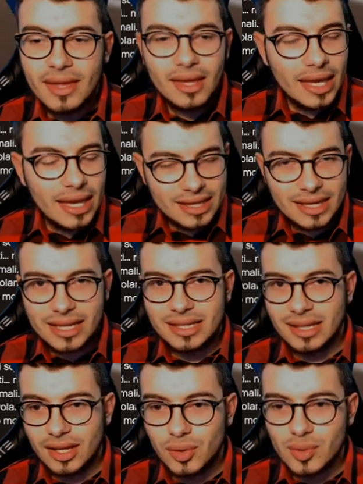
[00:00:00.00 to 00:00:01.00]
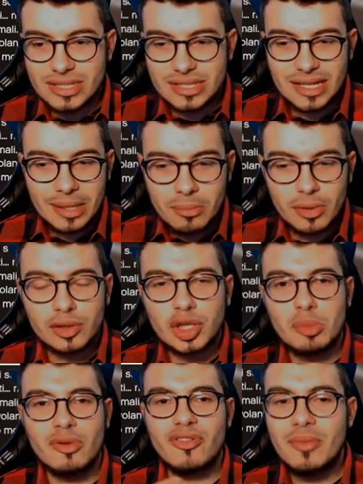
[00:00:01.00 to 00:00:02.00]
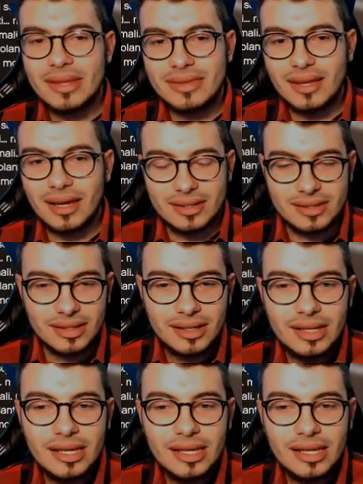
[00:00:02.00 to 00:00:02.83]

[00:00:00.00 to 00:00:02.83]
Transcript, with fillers: È carina la corsa, sarà molto movimentata,